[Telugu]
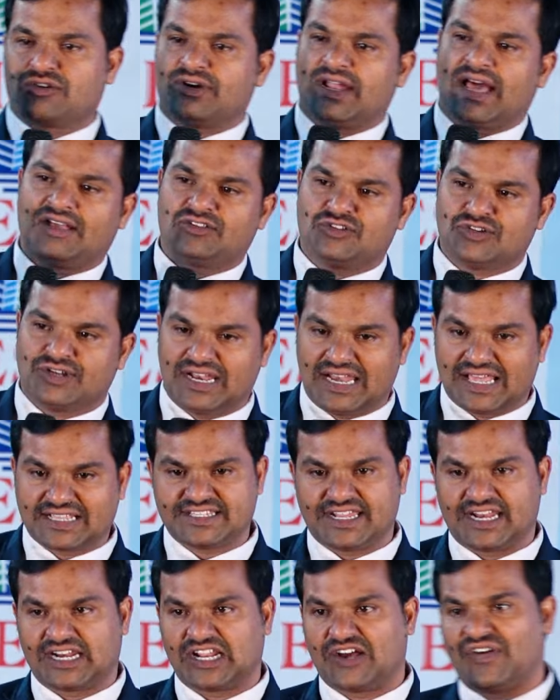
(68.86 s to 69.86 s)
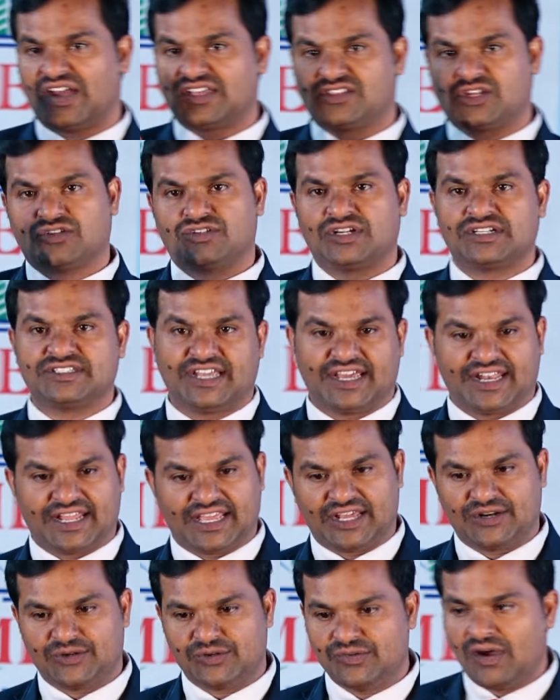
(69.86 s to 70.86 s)
కూడా జూనియర్ లెక్చరర్గా ఫైవ్ థౌజండ్ జాయిన్
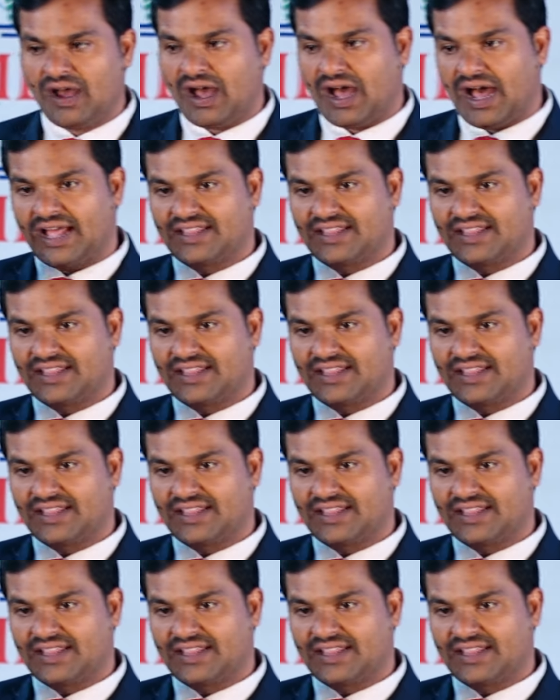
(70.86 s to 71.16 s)
అయ్యాను ఆ